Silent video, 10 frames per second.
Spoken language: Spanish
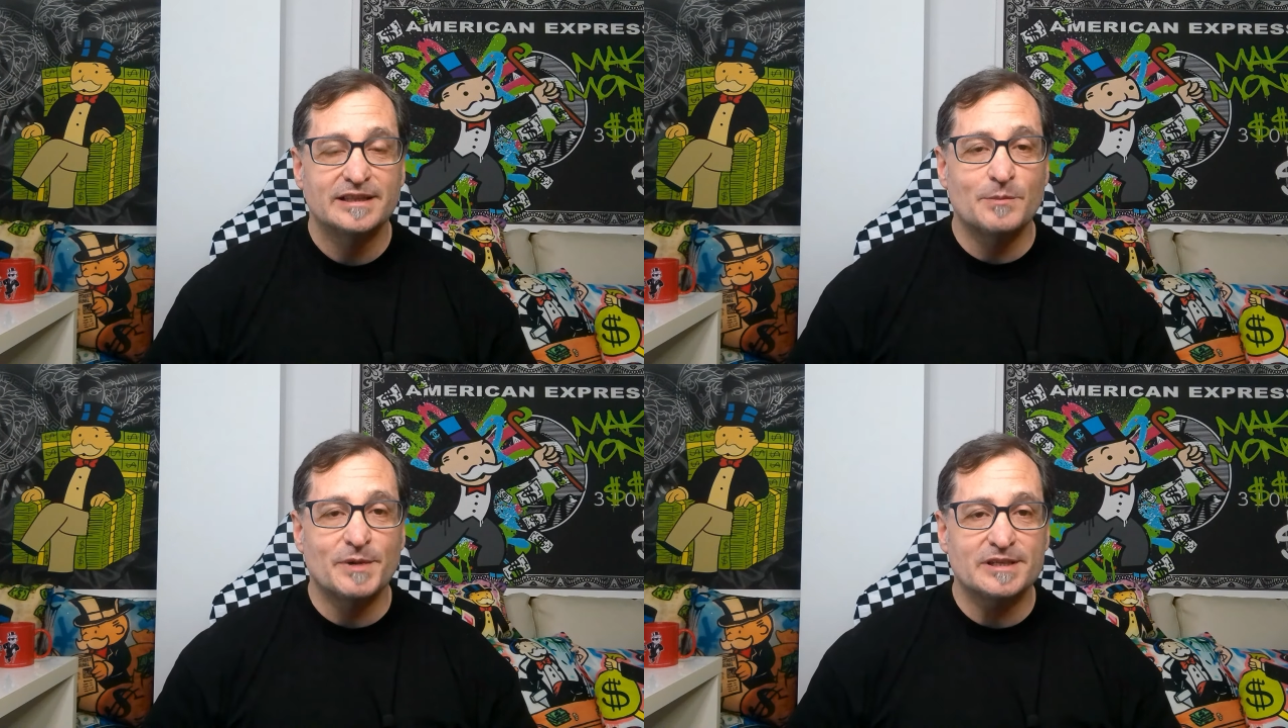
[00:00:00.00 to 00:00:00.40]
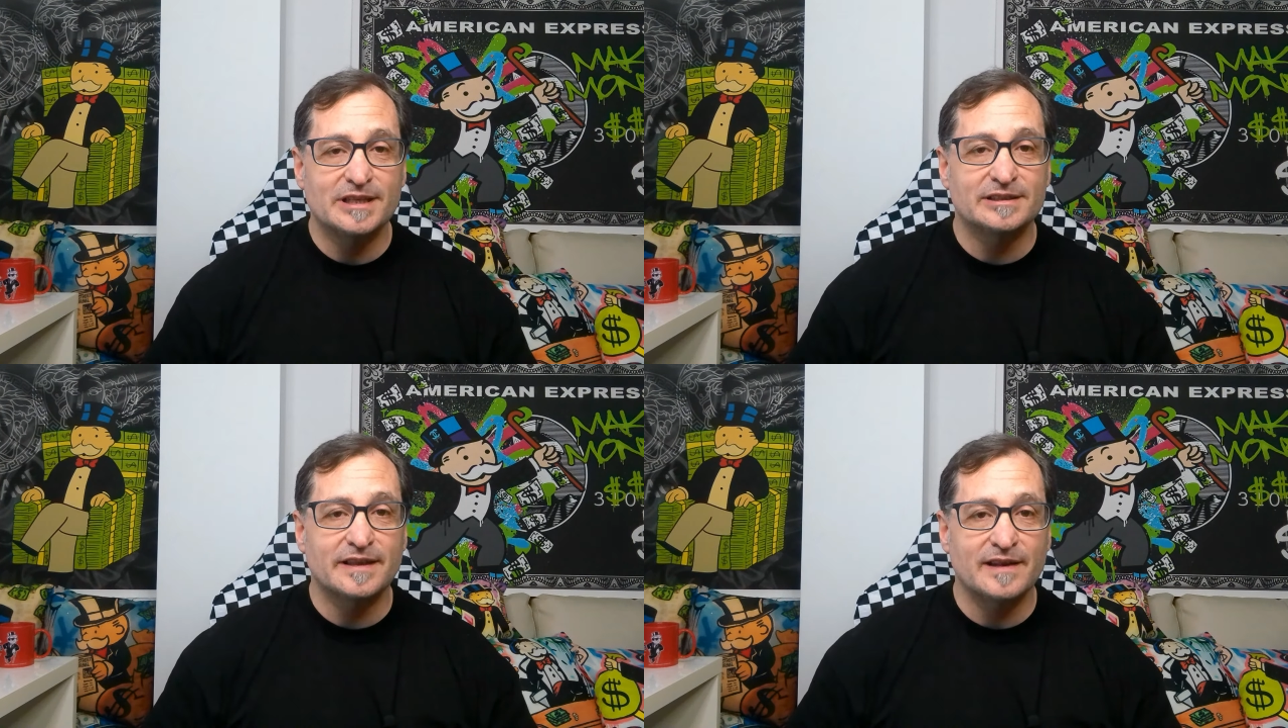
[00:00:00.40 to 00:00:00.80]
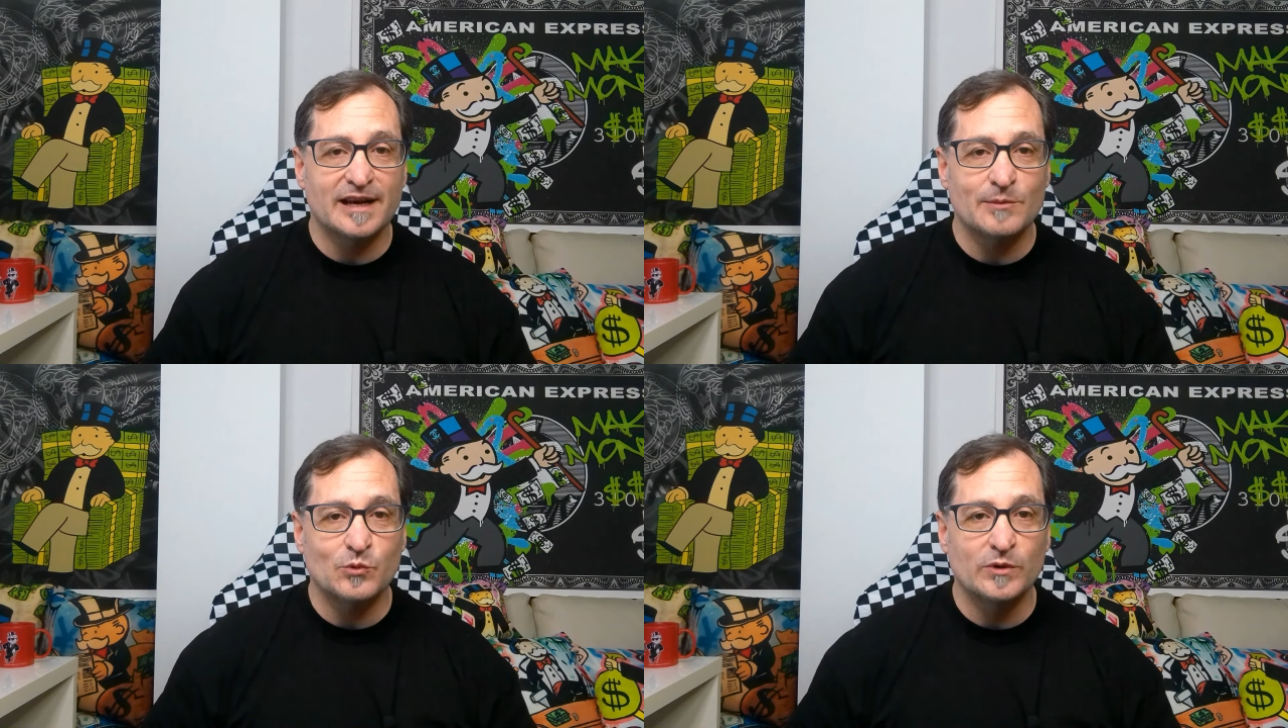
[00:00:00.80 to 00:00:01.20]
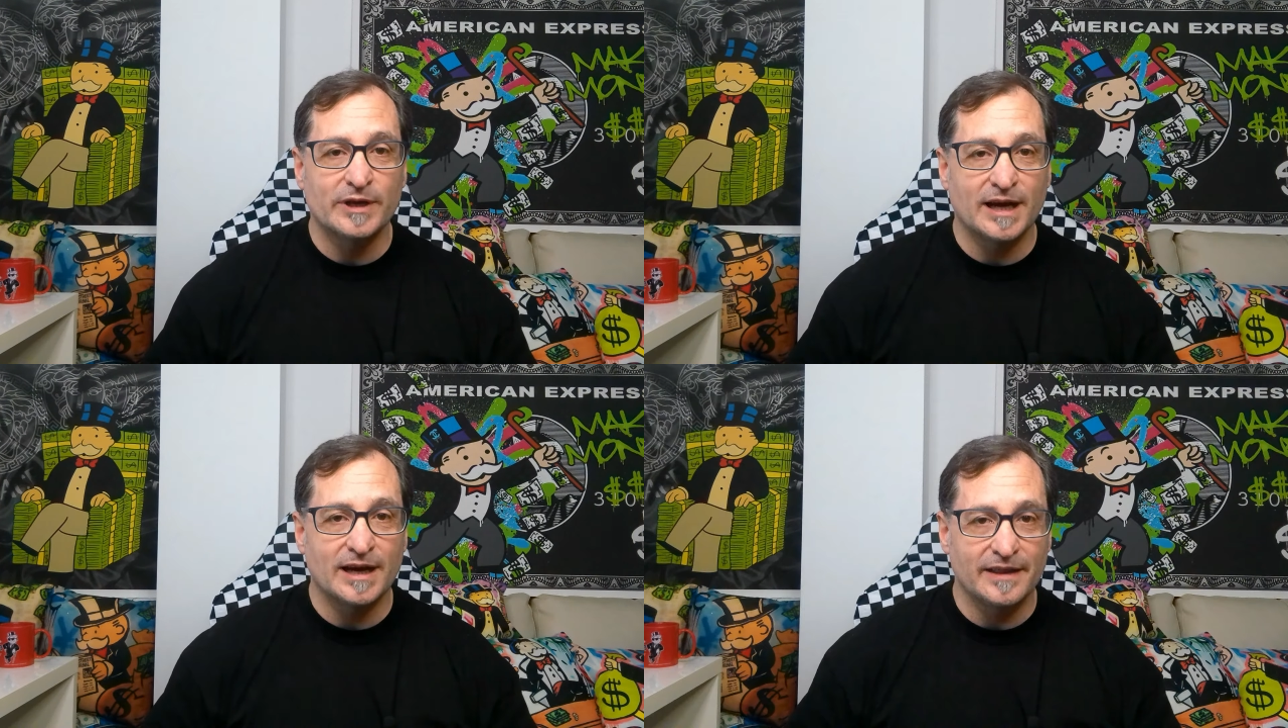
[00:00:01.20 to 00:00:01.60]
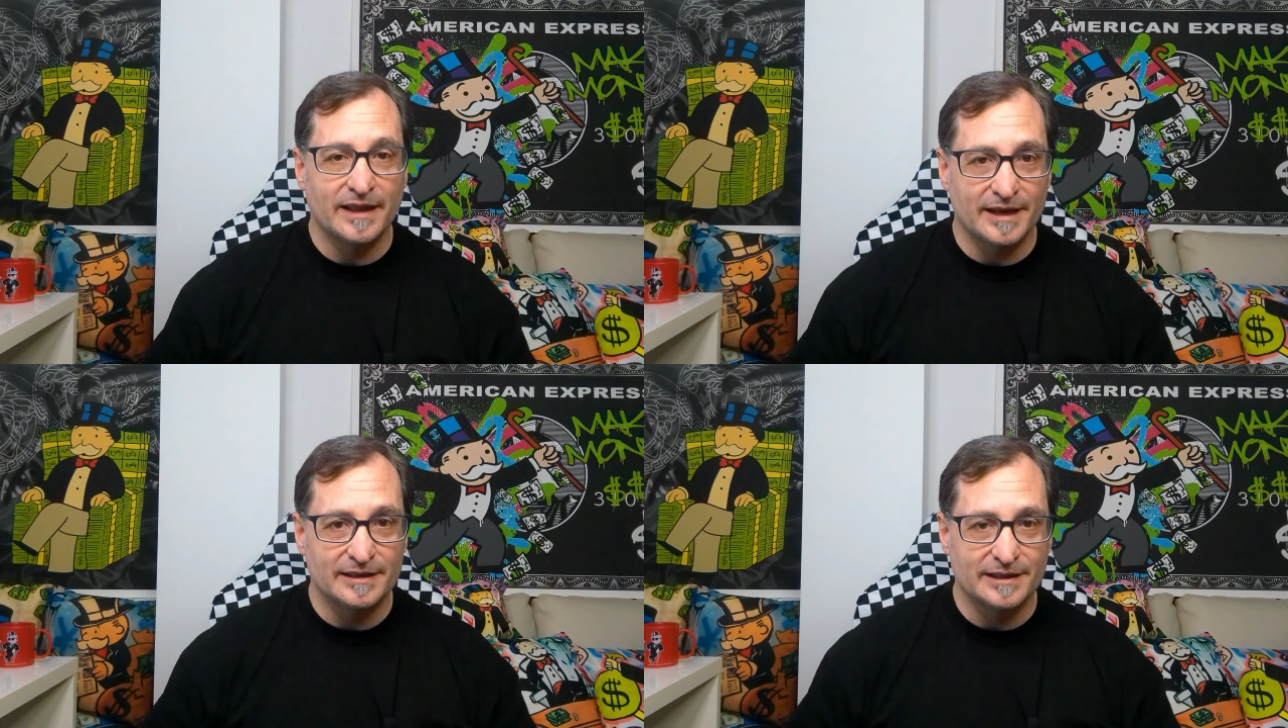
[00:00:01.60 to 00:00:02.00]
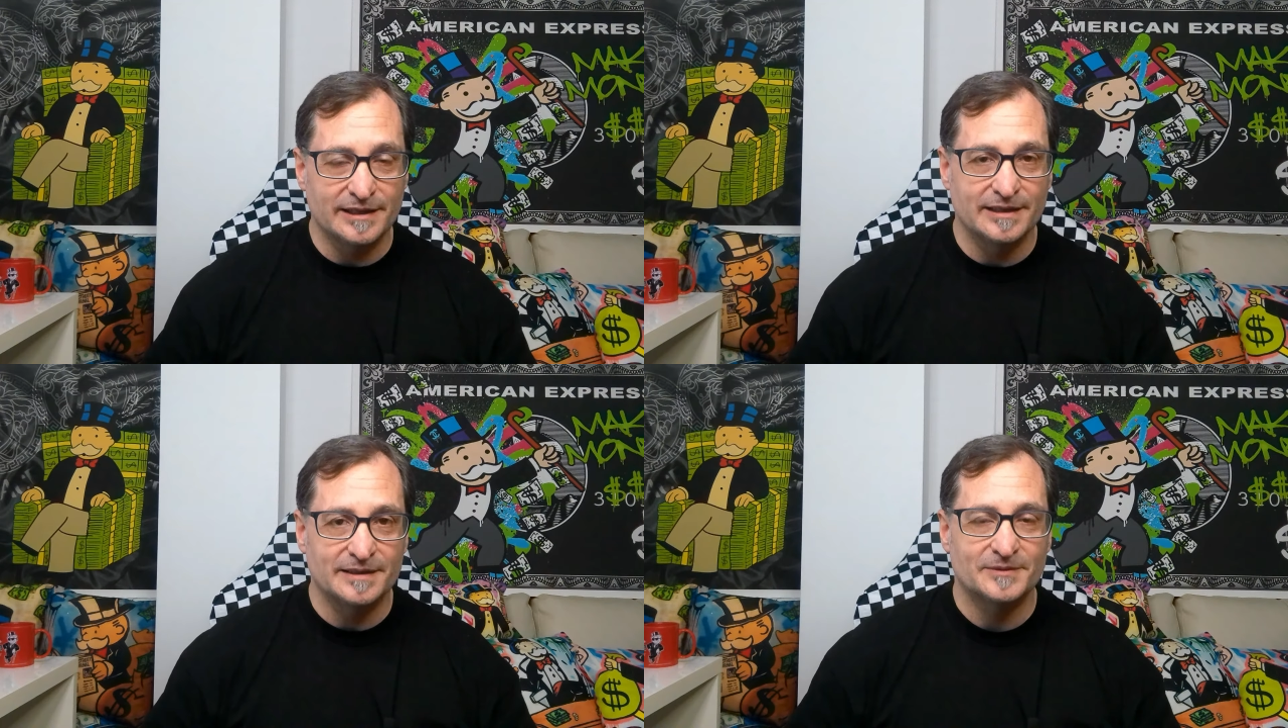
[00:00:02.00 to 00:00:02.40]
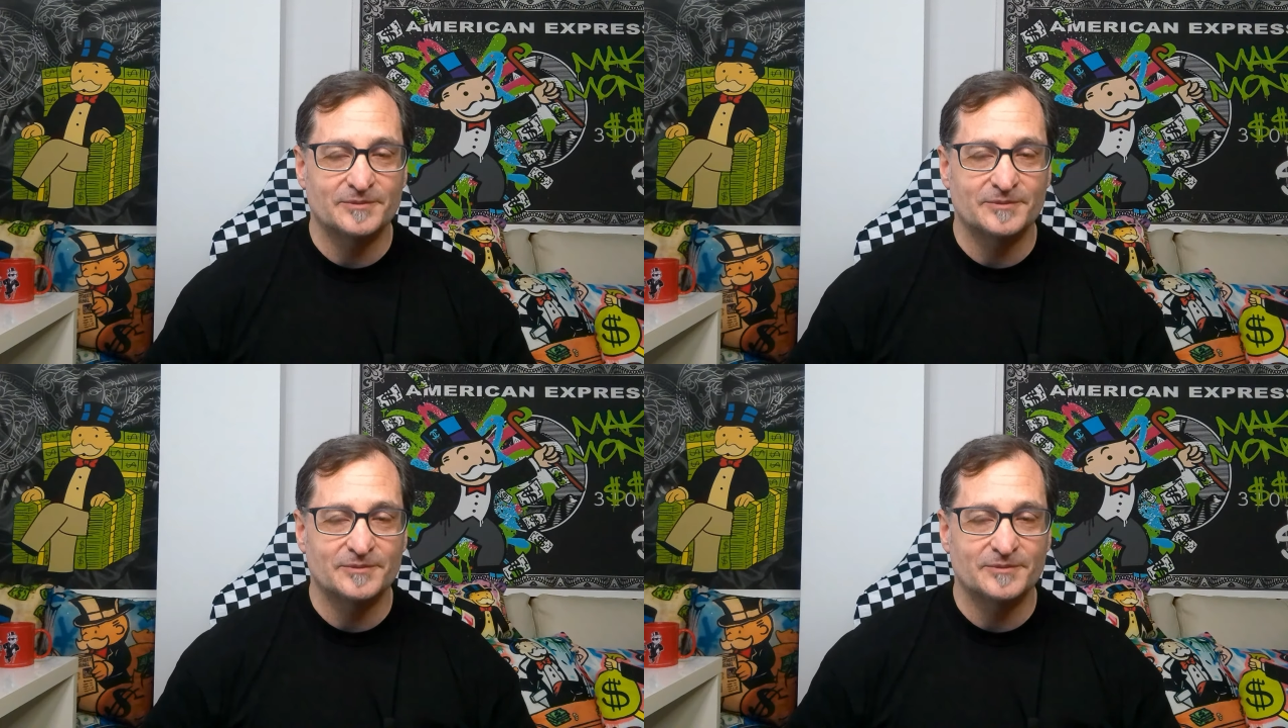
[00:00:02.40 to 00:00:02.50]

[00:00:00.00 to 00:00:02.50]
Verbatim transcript: del presidente de la República de Argentina.